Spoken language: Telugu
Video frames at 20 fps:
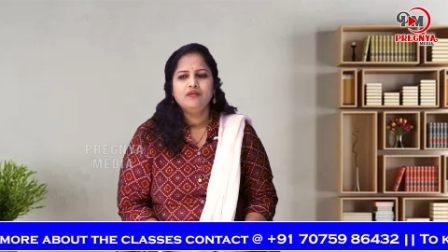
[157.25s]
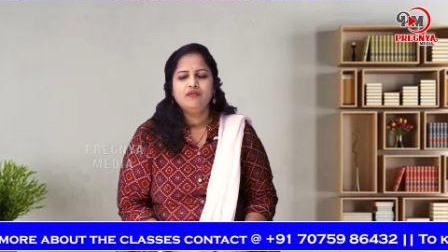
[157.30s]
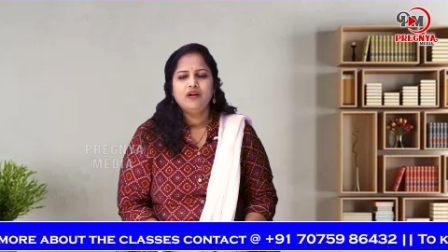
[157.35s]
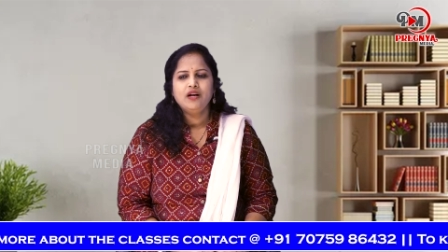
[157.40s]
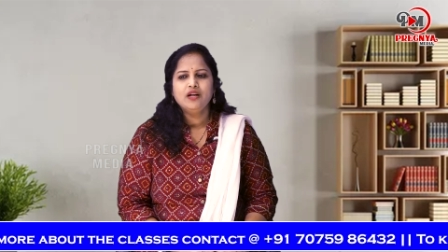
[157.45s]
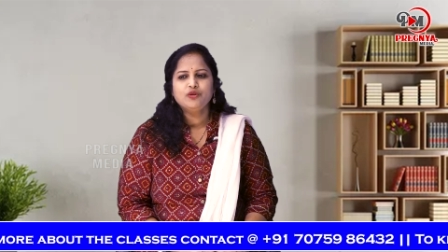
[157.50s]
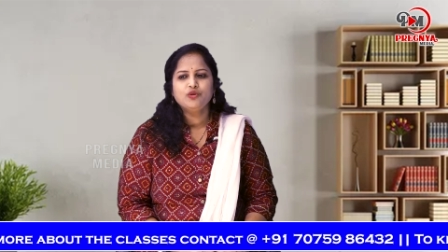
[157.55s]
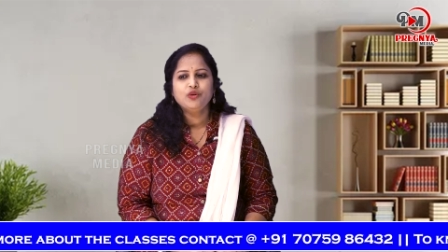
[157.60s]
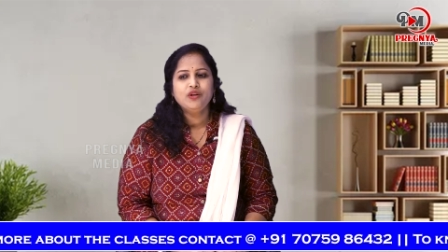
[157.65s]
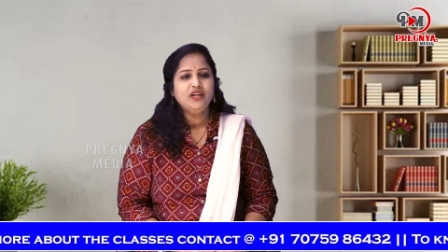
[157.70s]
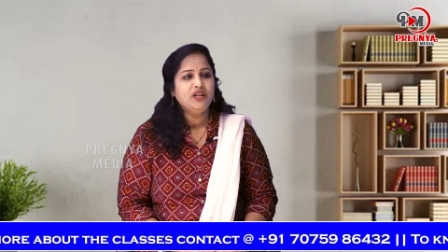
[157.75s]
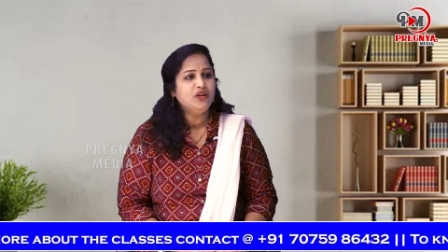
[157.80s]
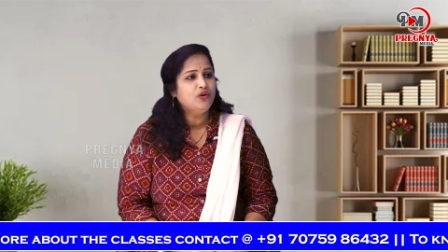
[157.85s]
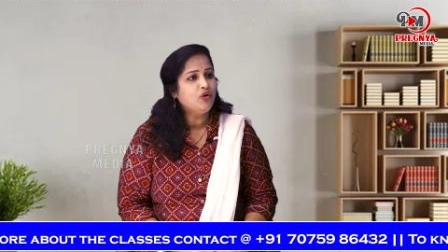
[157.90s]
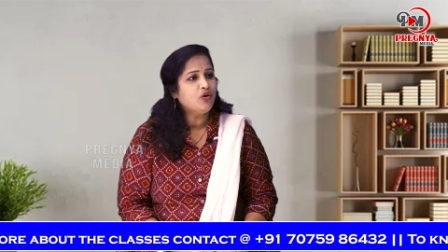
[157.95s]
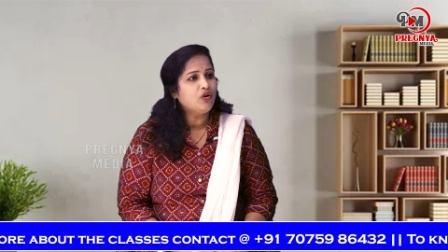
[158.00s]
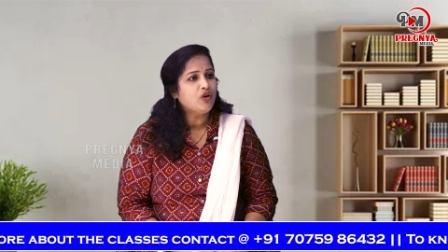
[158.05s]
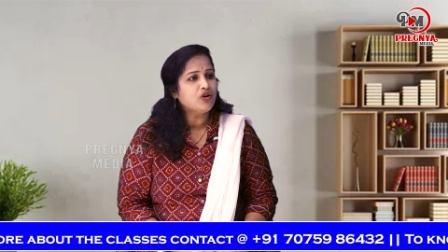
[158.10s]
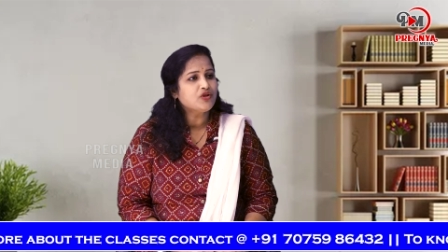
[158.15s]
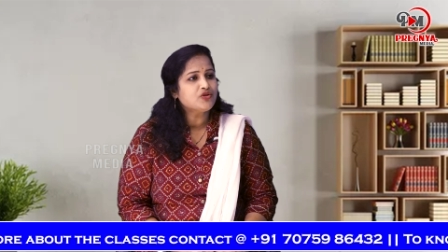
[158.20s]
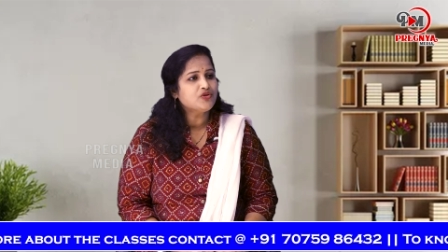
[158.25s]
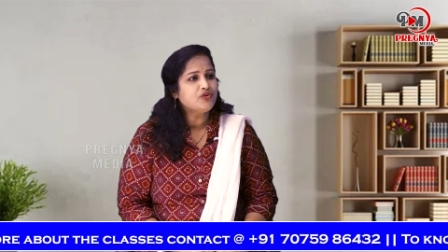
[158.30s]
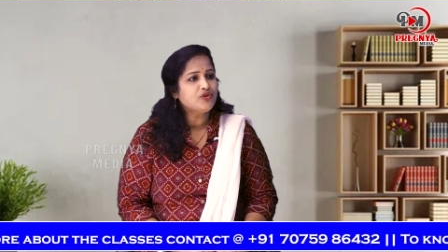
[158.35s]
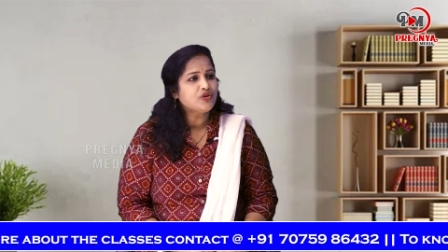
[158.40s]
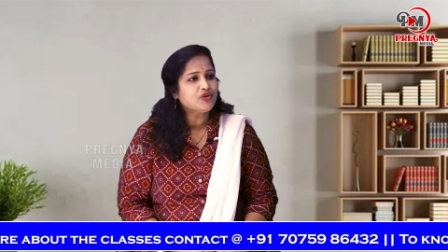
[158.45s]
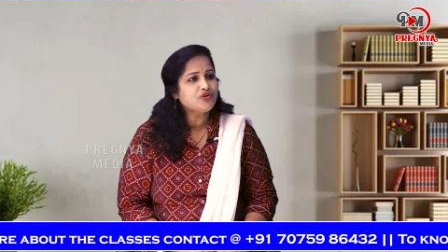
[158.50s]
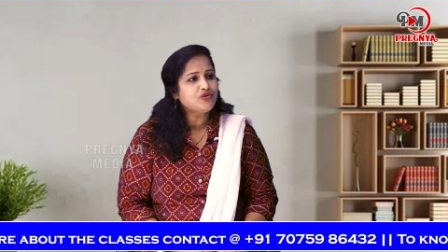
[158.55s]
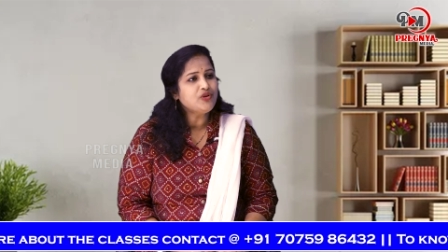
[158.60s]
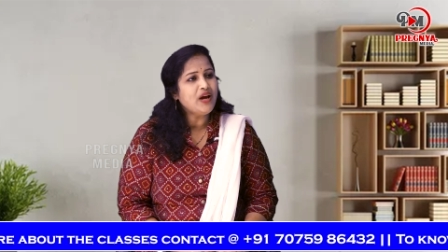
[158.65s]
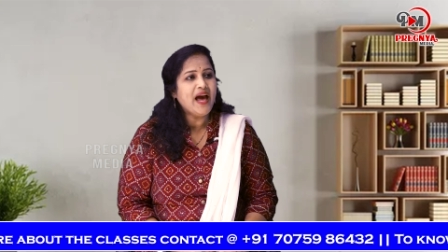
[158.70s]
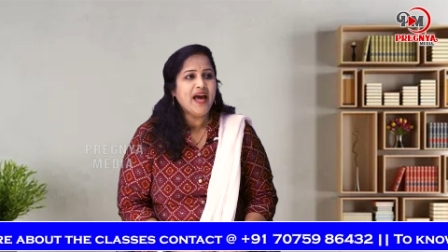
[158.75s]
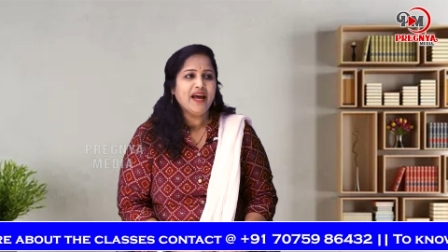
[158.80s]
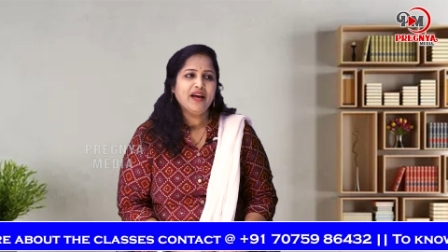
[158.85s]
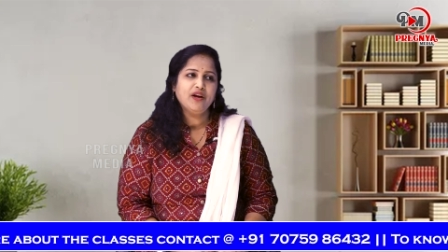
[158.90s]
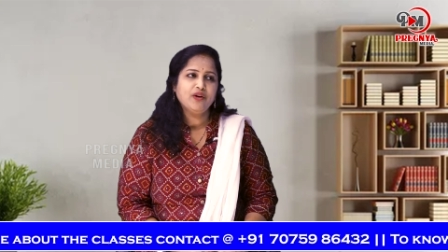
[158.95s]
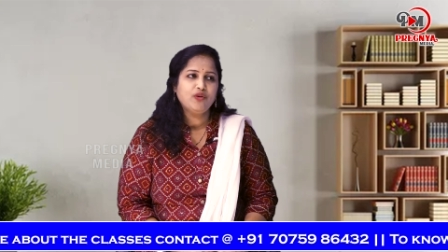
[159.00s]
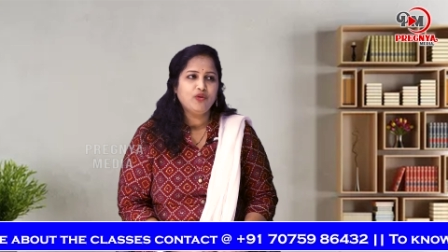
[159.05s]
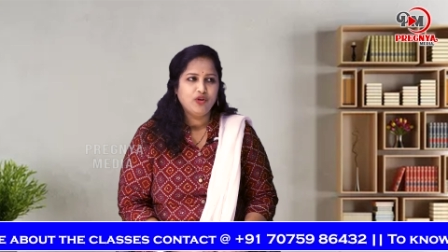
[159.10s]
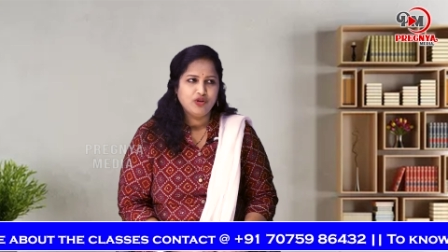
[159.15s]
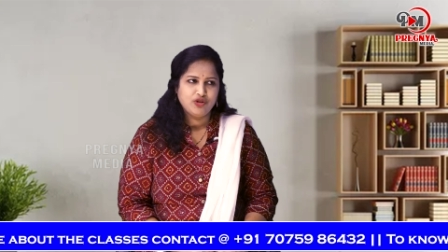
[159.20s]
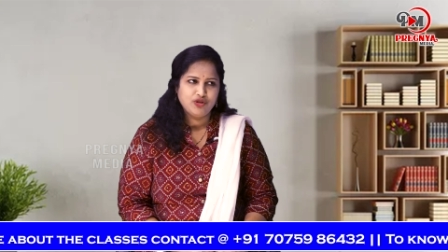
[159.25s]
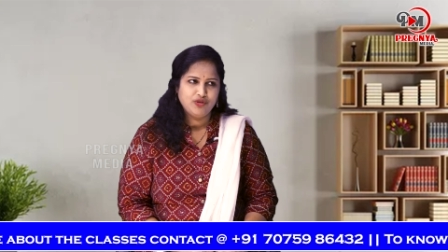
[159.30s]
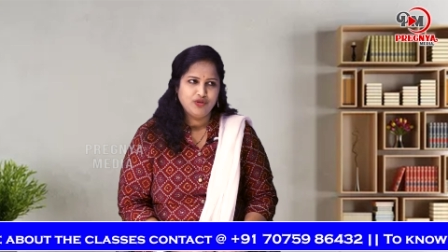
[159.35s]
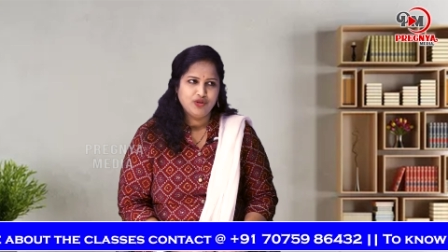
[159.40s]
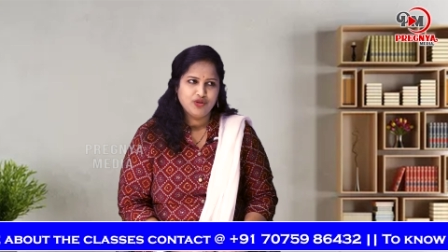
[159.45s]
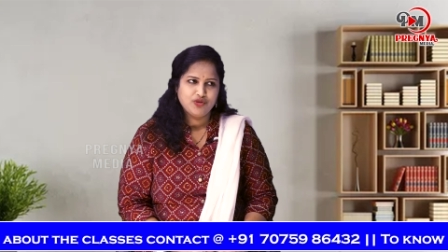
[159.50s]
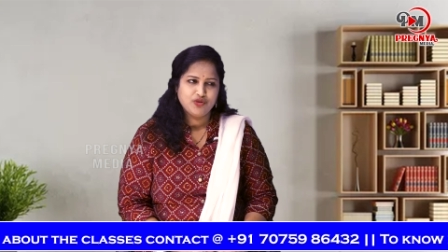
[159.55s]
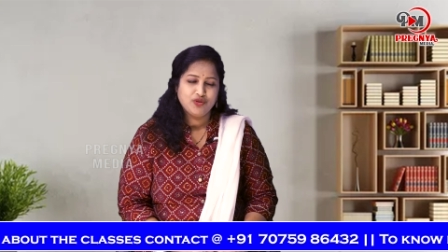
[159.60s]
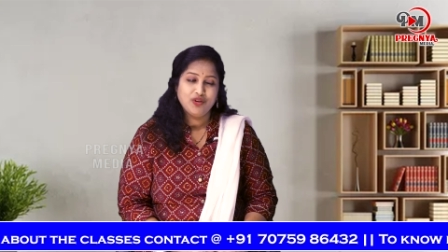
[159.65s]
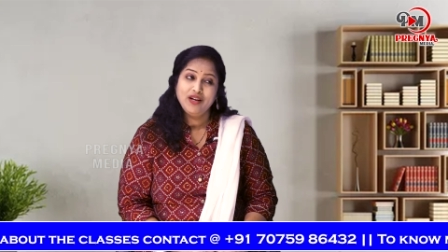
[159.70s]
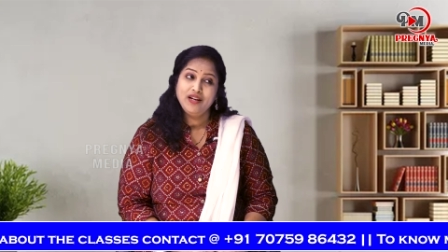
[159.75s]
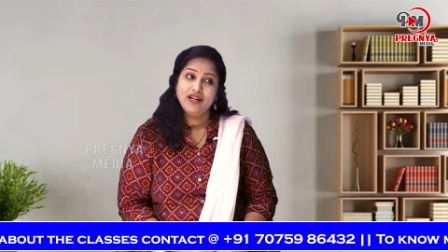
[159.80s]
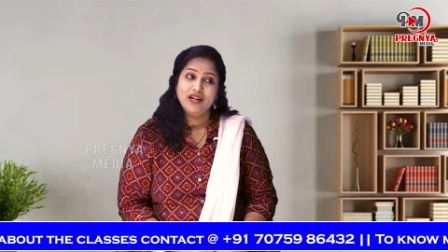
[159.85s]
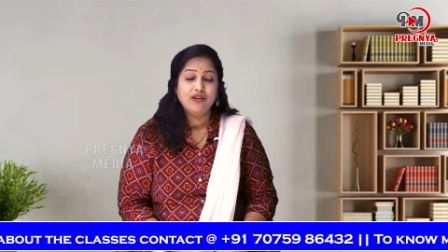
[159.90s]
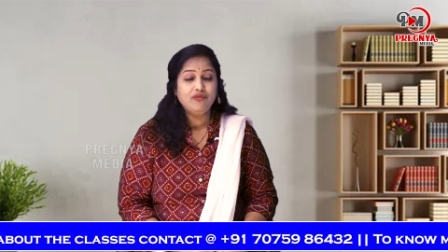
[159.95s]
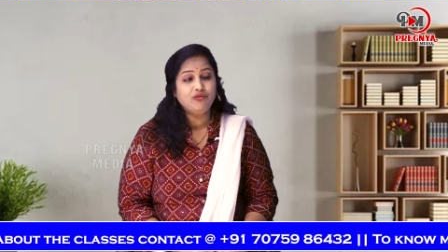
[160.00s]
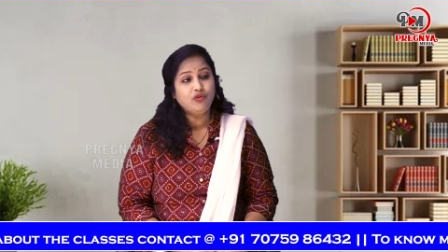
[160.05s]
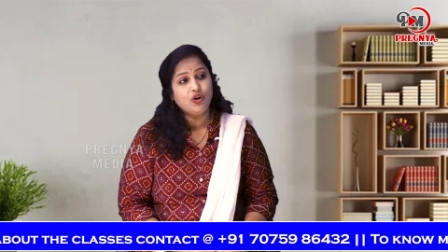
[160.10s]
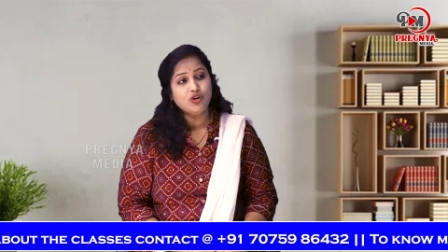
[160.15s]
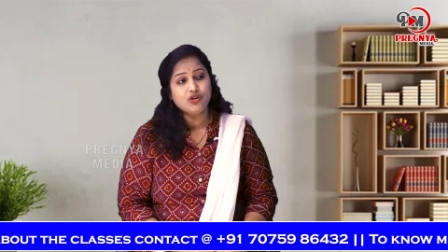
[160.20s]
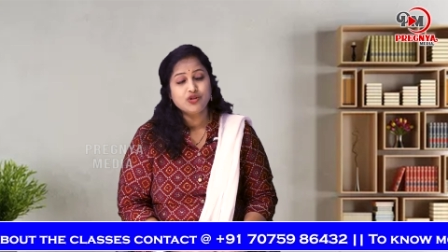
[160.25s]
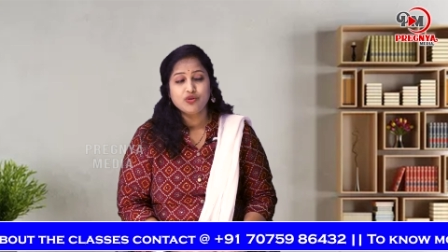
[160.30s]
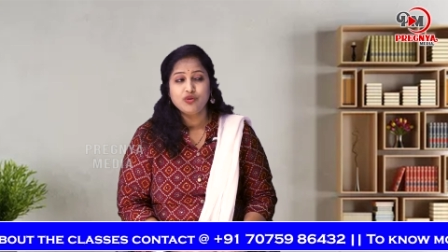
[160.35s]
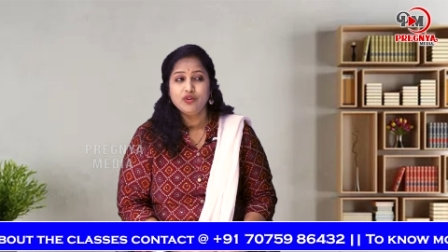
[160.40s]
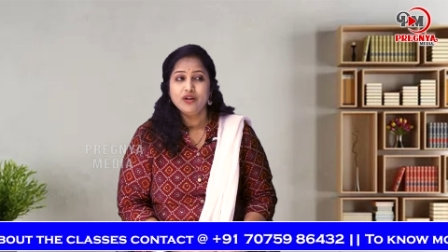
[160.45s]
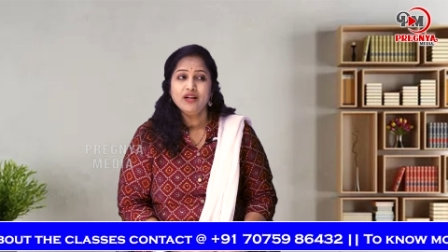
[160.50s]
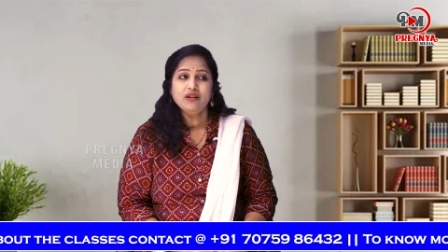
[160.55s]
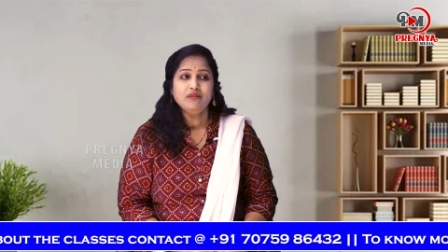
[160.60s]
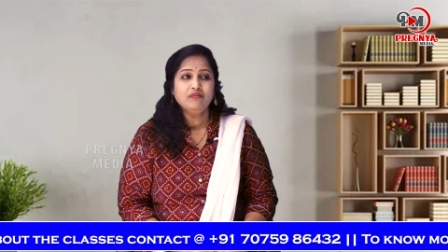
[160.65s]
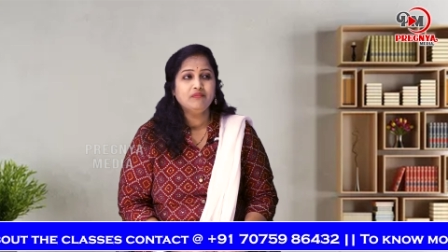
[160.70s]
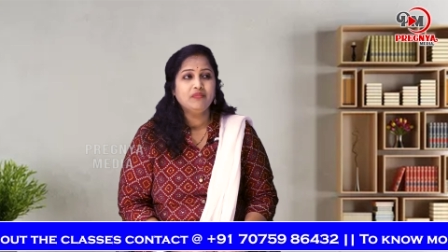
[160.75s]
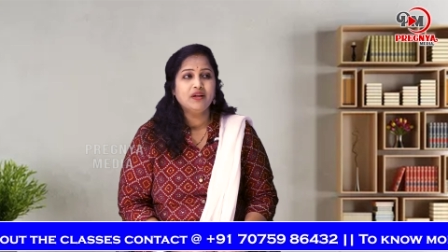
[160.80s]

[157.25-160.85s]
వాళ్ళతో ఈగో కార్డ్స్ ఉండొచ్చు యాంగర్ కార్డ్స్ ఉండొచ్చు కానీ లవ్ కార్డ్స్ కూడా